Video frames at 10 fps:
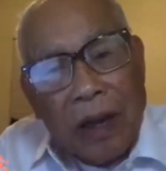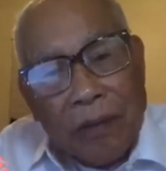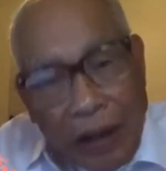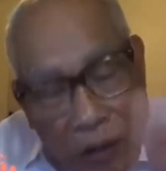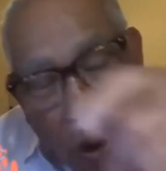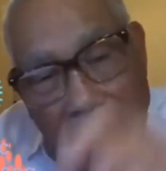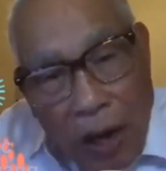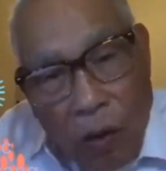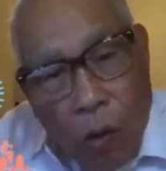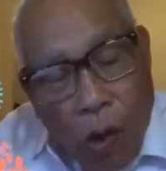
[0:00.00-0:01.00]
và cho
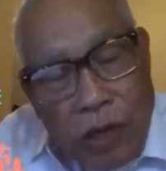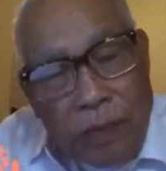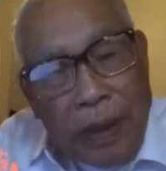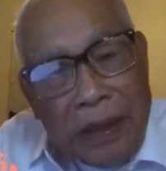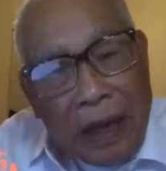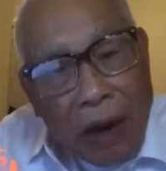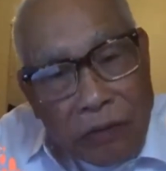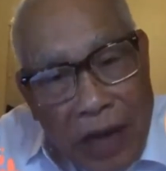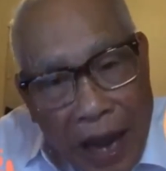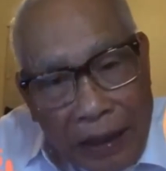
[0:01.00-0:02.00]
rằng cụ Hồ Chí Minh là
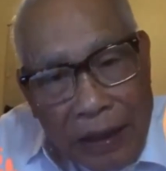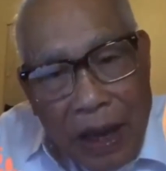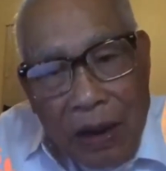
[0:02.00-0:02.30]
cộng sản.